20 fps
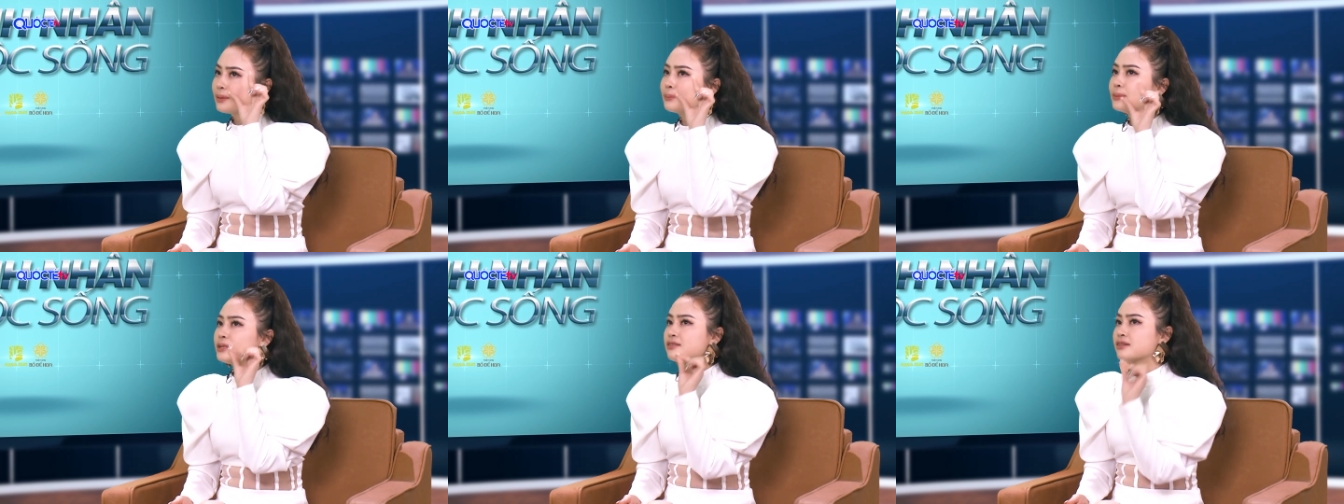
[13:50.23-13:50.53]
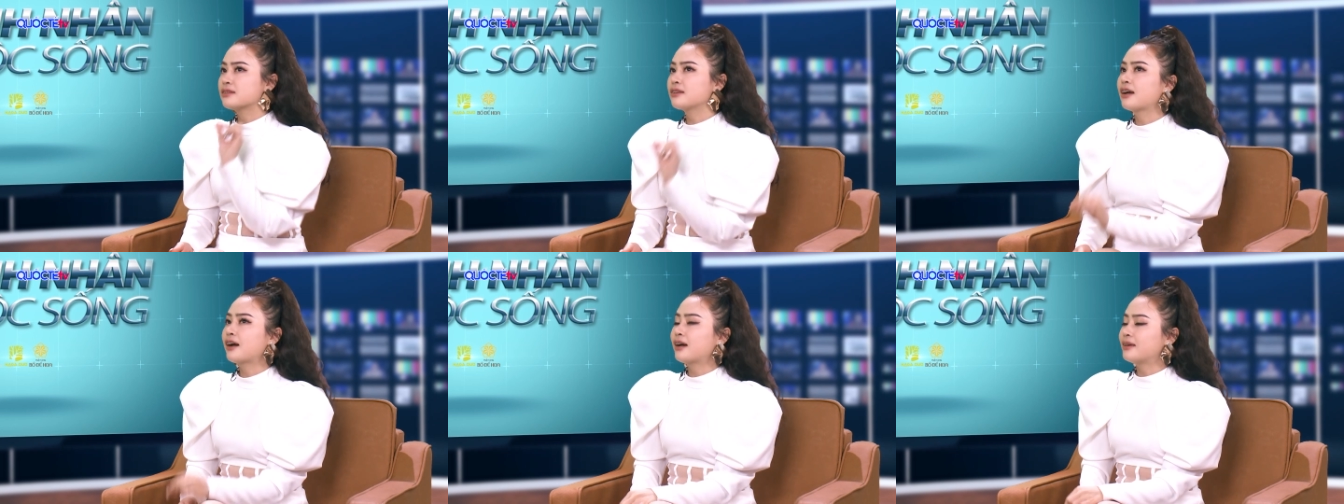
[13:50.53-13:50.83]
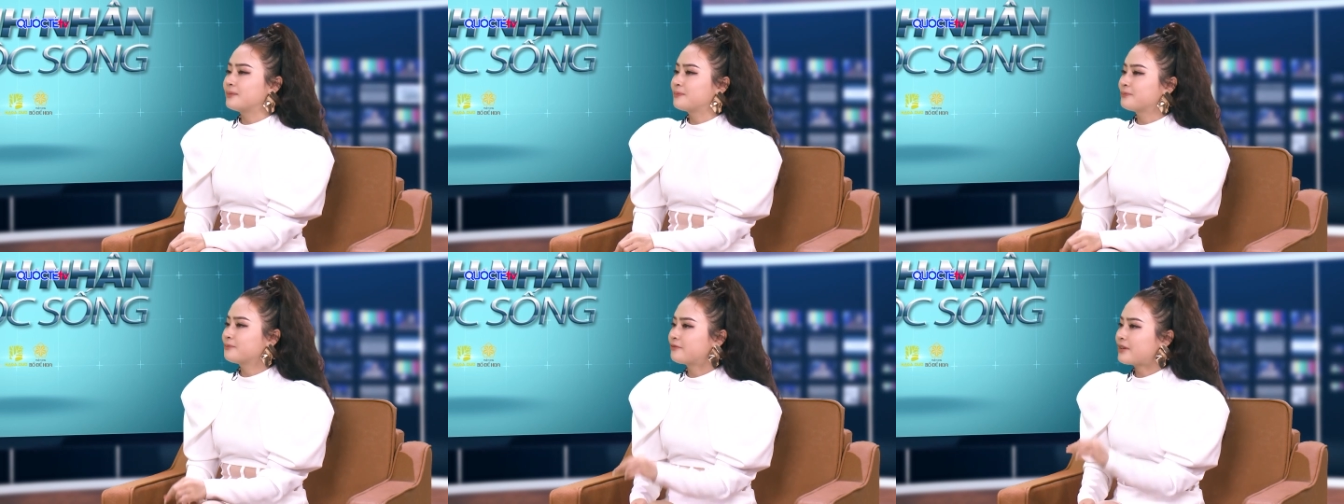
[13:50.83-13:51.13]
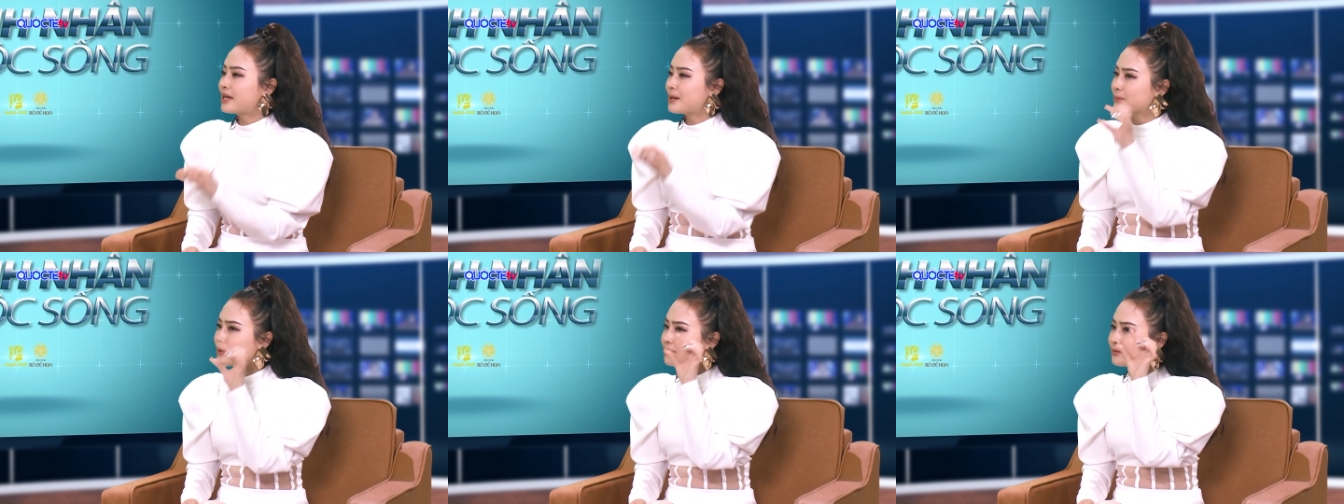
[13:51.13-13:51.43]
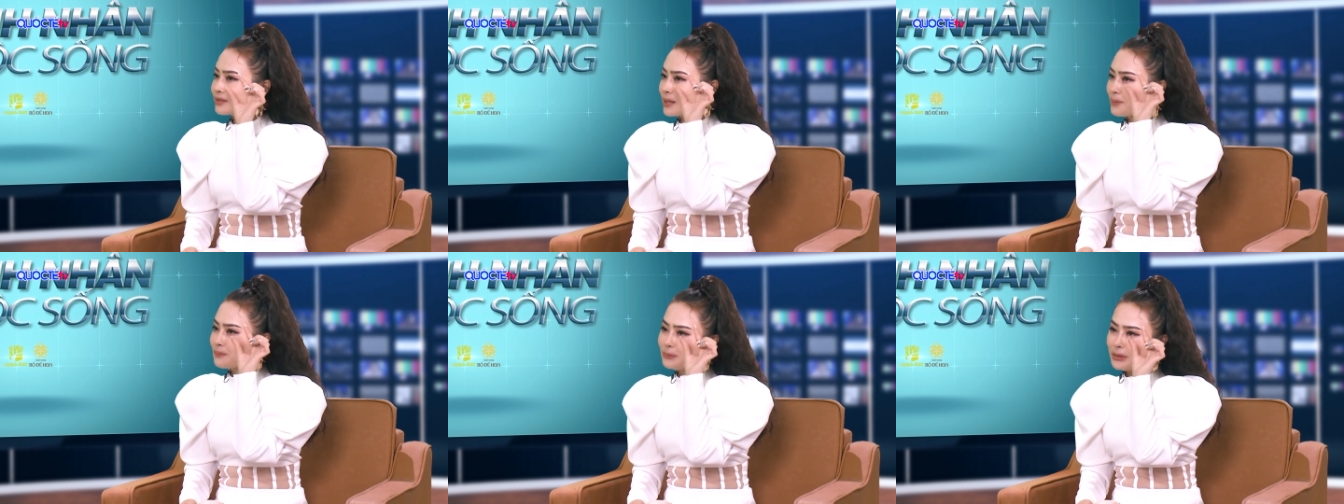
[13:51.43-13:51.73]
em ở trên cây và em
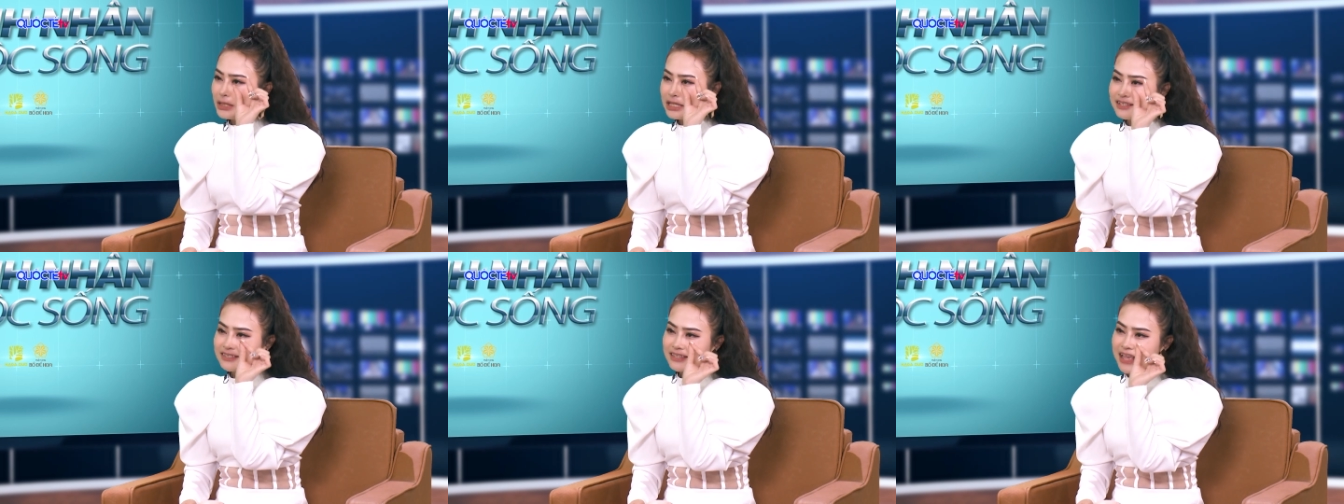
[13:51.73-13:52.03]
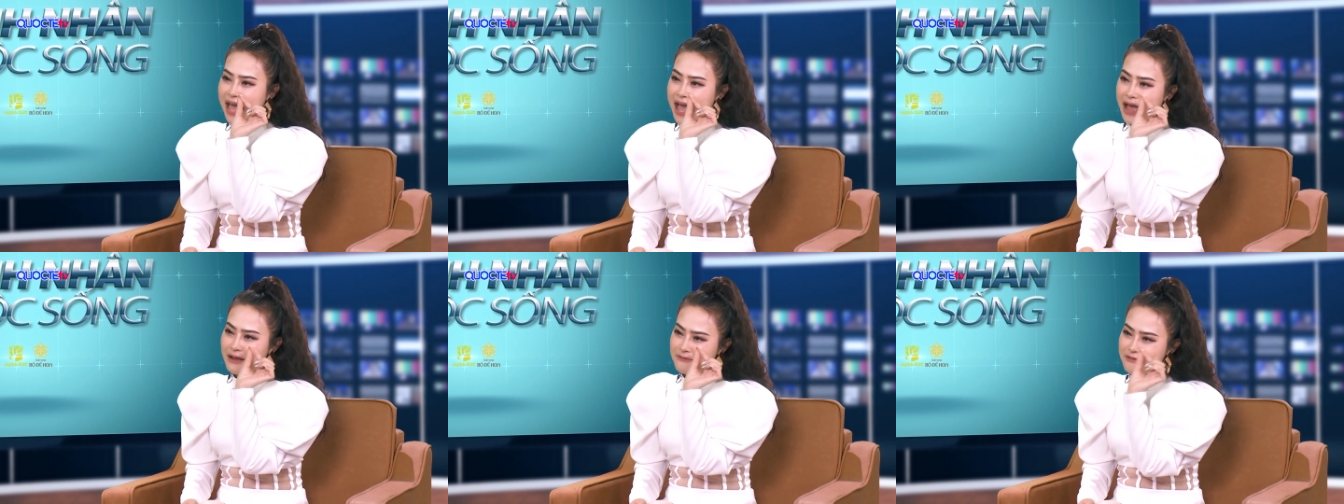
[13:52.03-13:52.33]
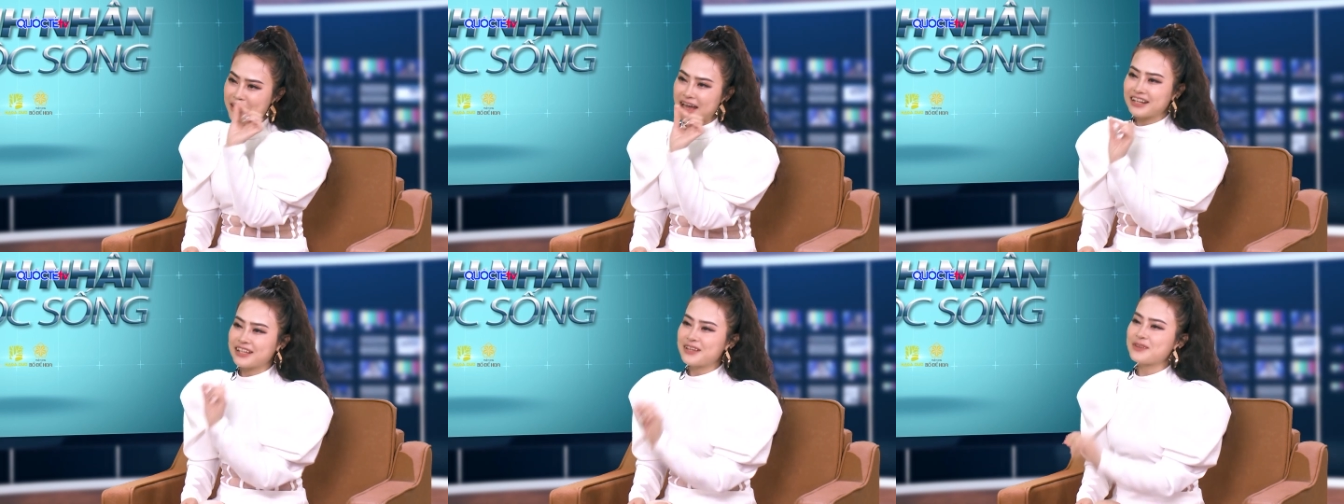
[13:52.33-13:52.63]
có tầm nhìn xa hàng vạn